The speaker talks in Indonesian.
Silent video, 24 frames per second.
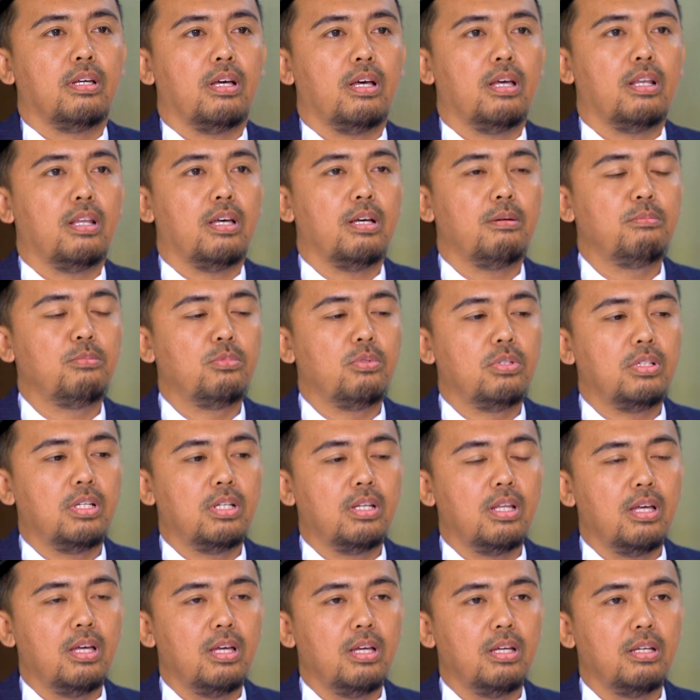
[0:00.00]

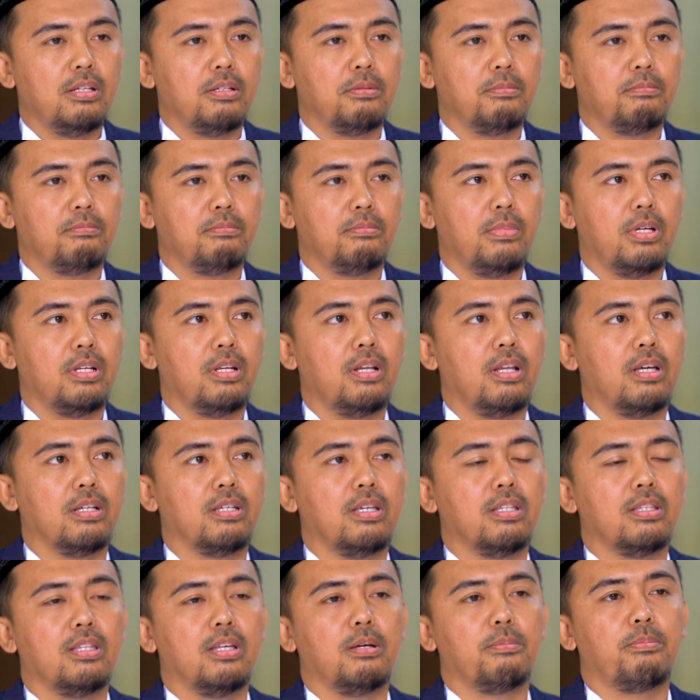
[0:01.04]
Alhamdulillah, marilah
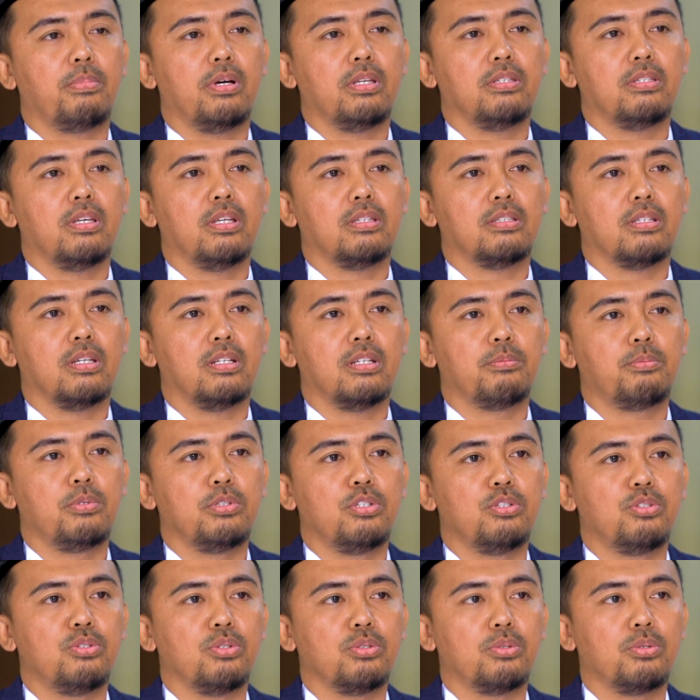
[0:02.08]
kita panjatkan
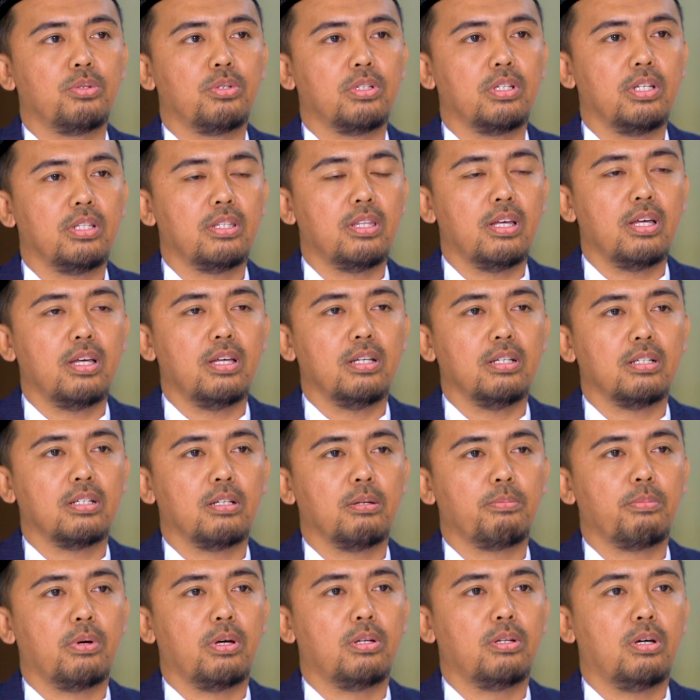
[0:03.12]
puji syukur kita
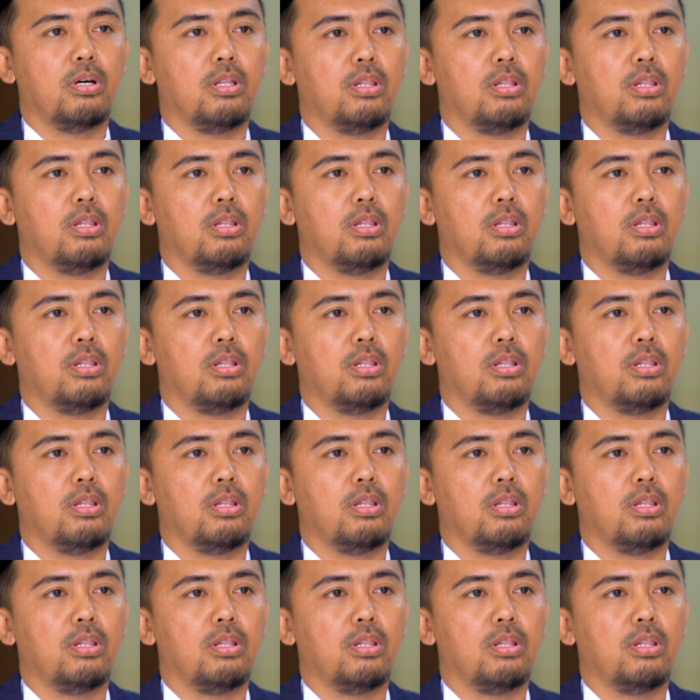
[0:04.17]
kepada